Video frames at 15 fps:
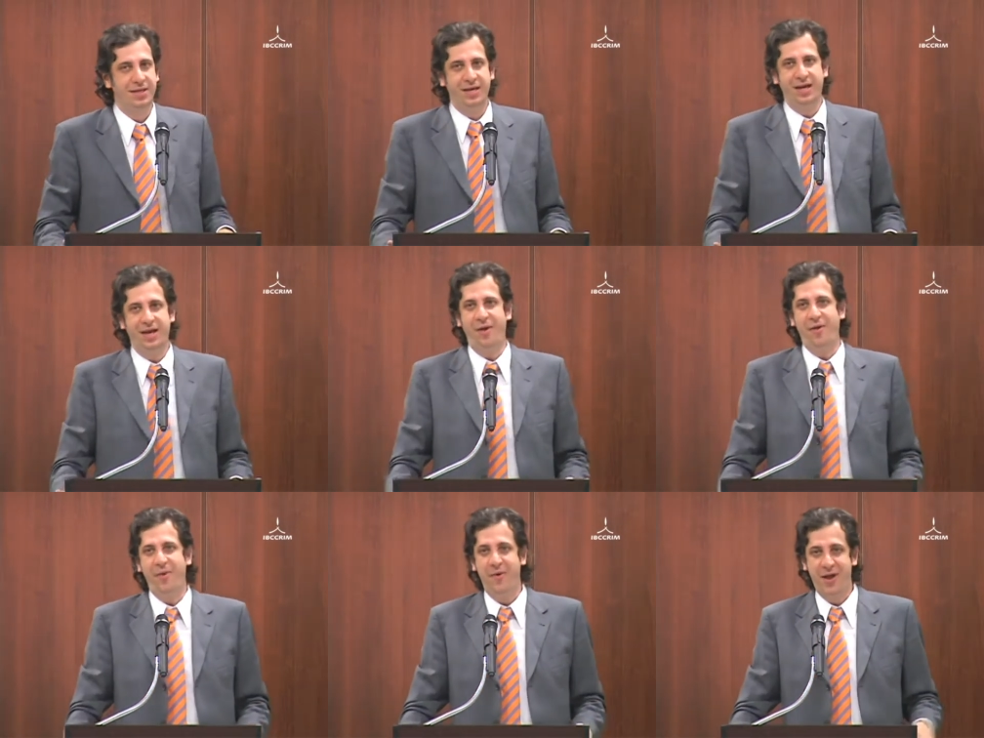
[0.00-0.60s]

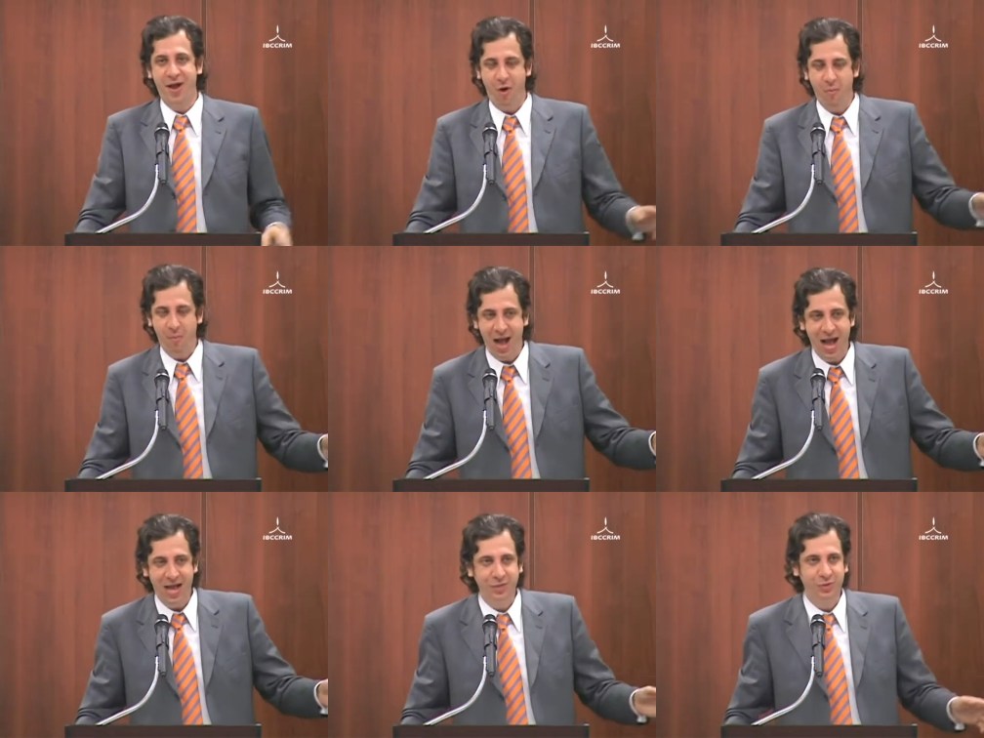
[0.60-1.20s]
É, Karl
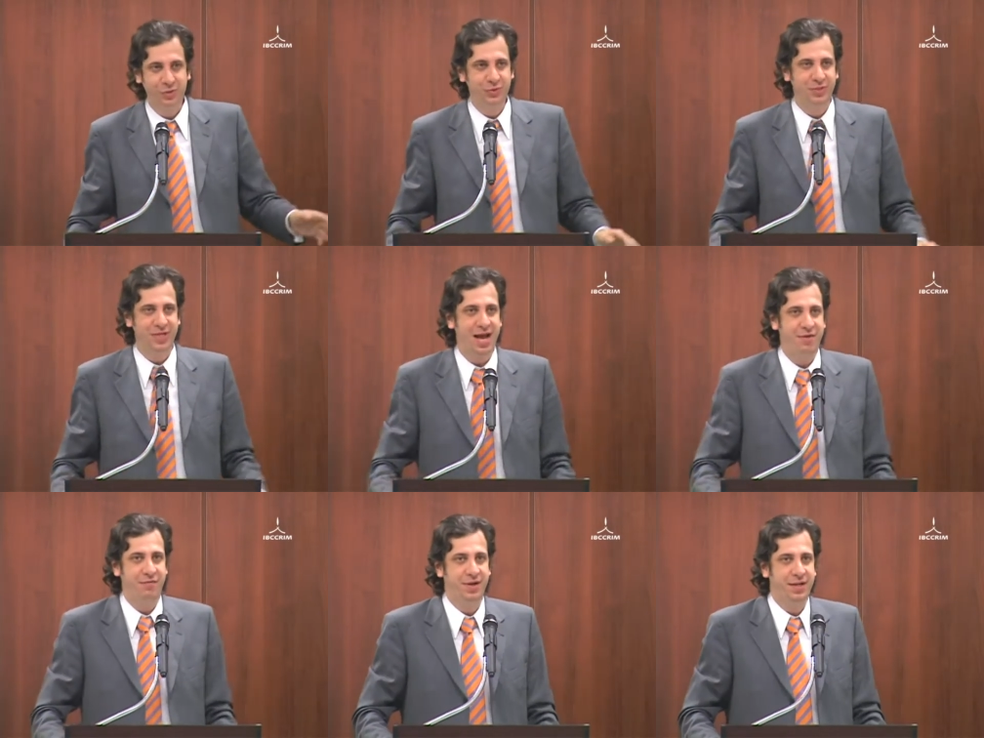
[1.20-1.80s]
Marx
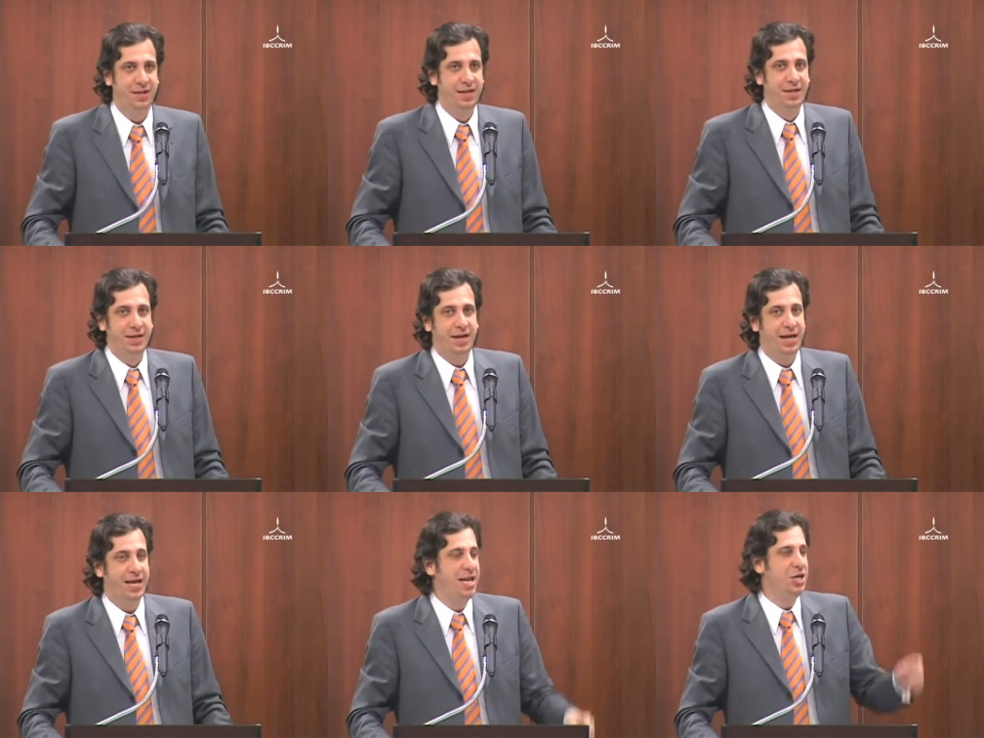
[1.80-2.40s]
usava
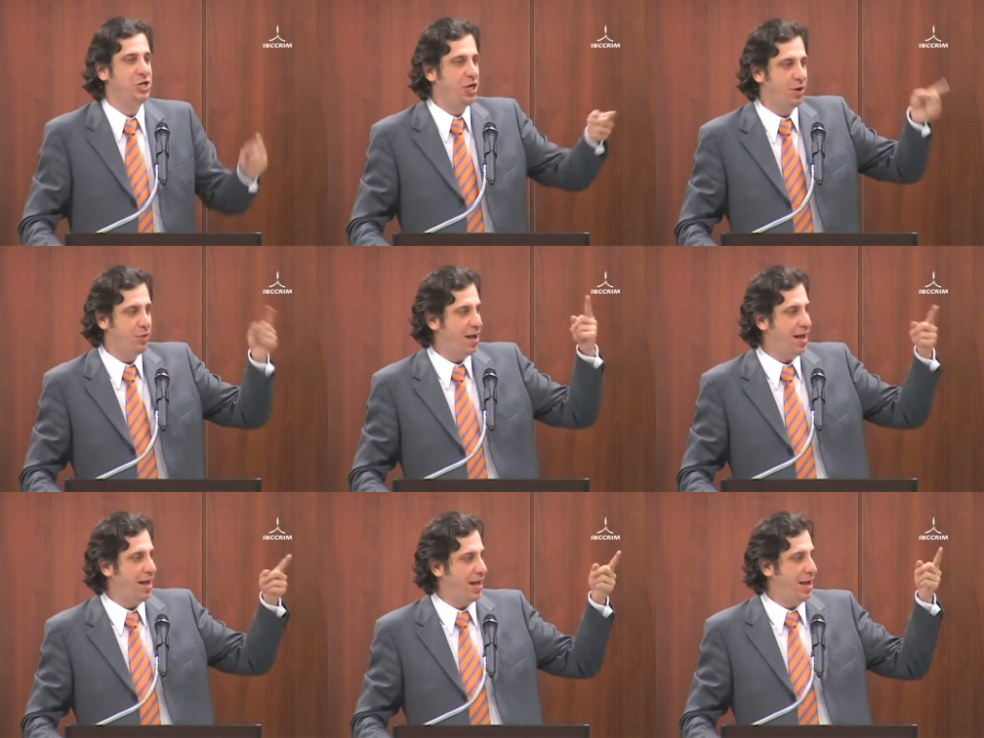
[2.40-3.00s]
a
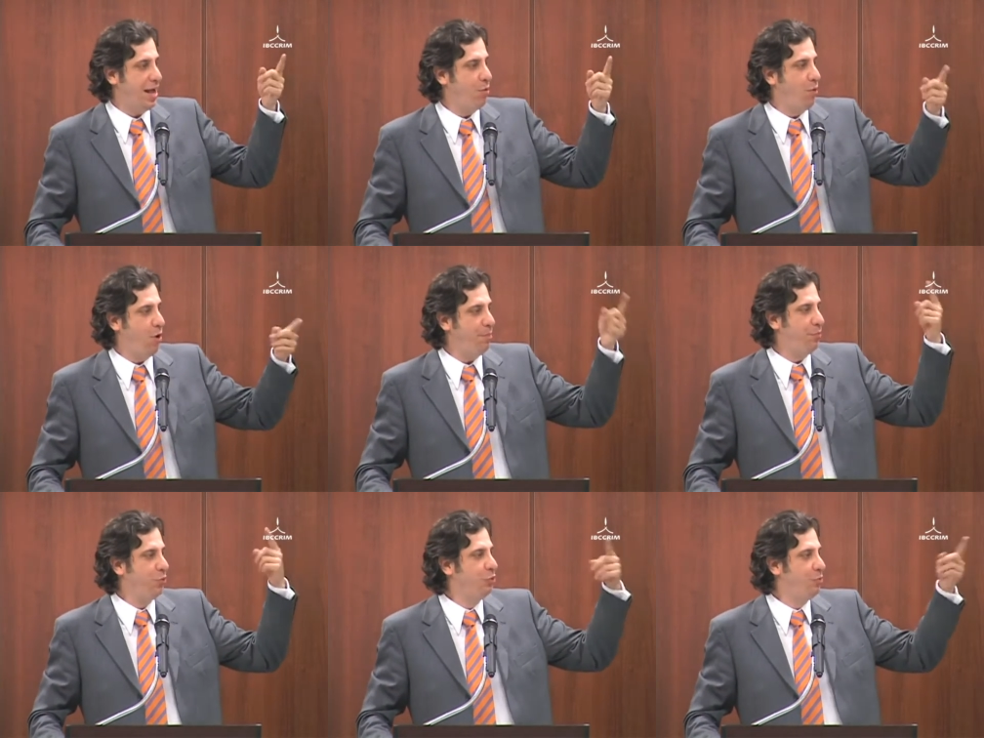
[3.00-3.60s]
religião é, é, o
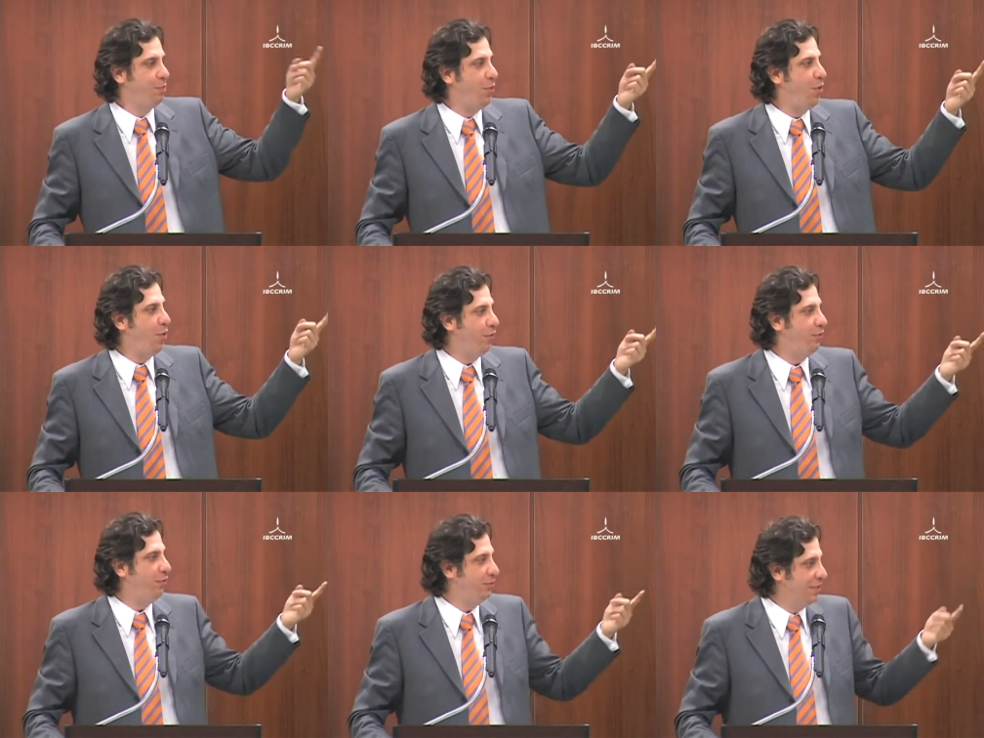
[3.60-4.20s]
ópio do
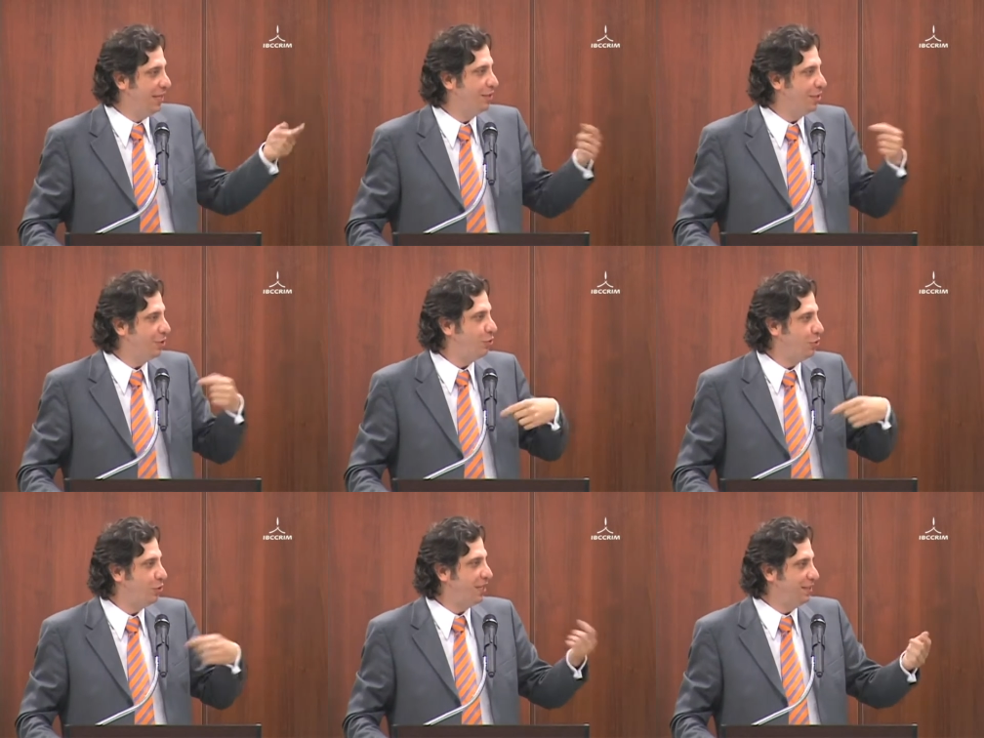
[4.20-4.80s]
povo, dando a
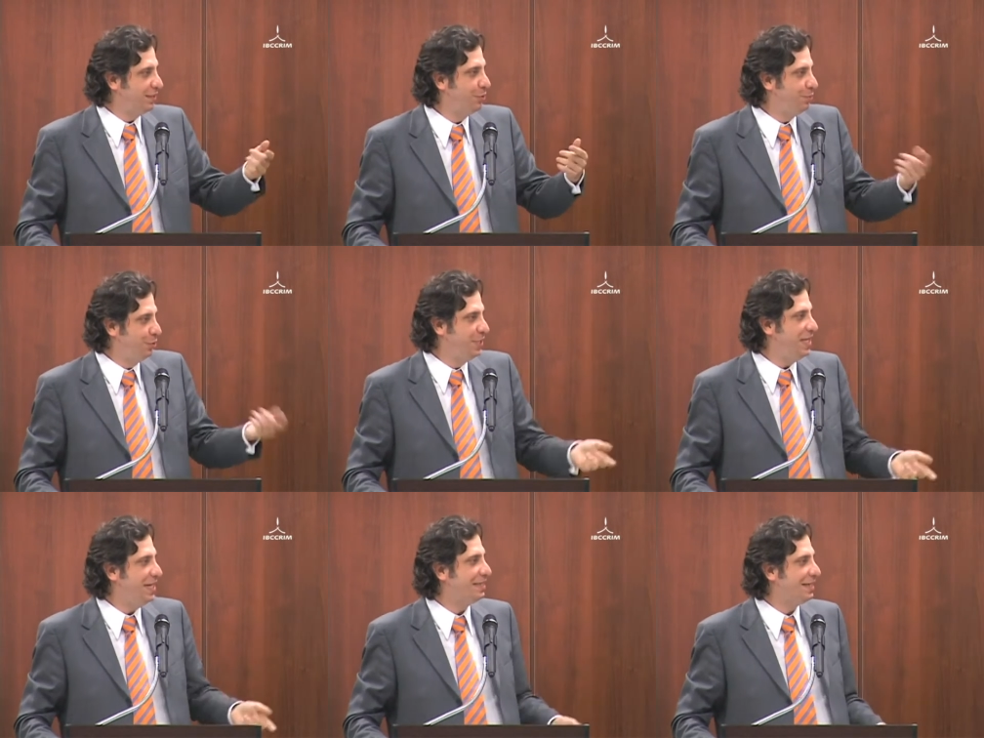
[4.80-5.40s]
conotação
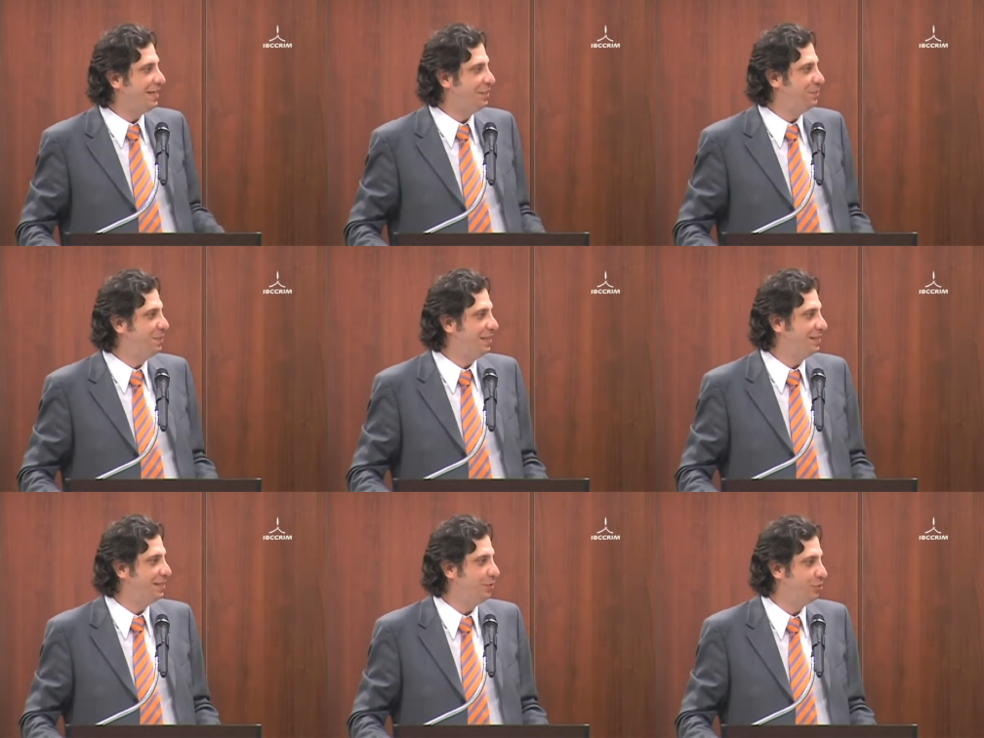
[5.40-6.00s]
política à
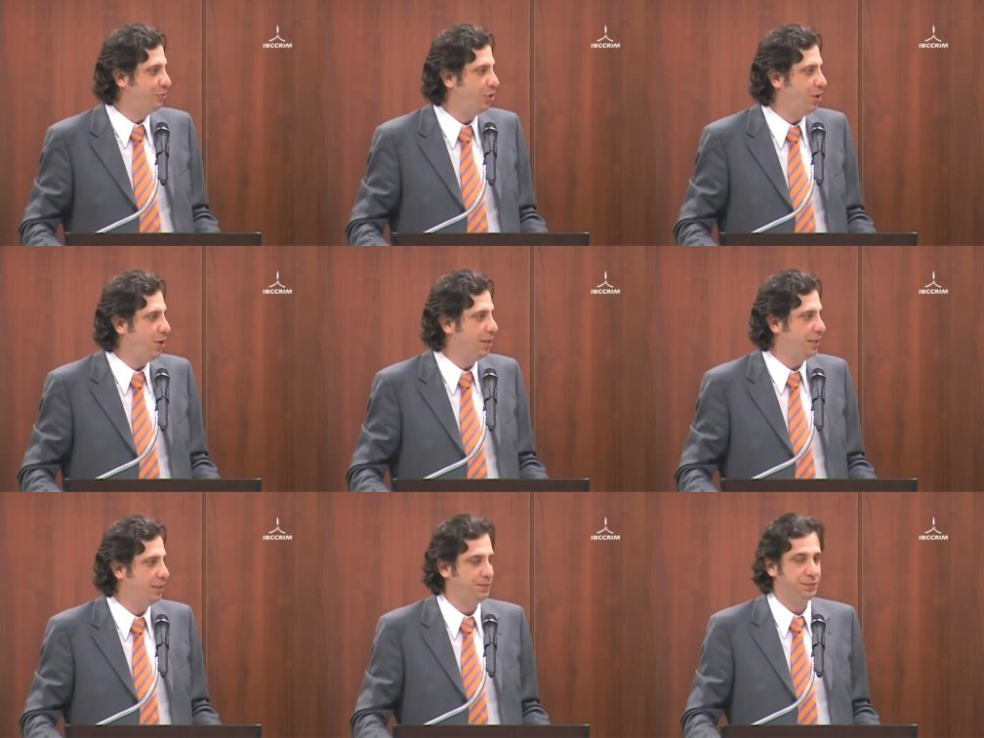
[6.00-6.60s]
expressão
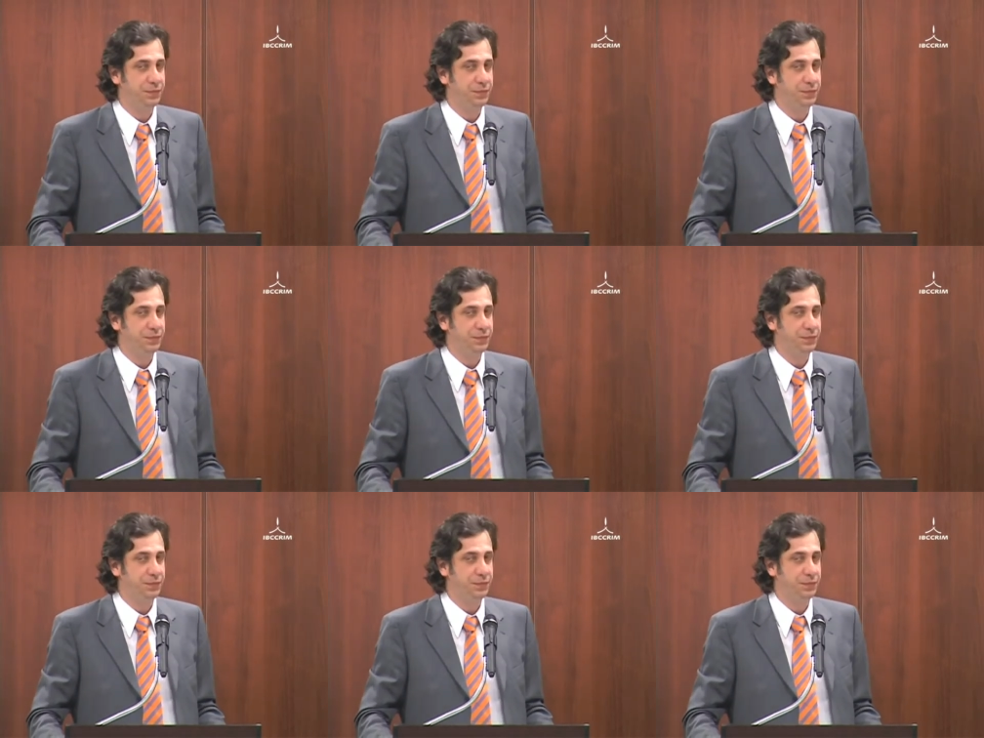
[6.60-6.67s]
droga.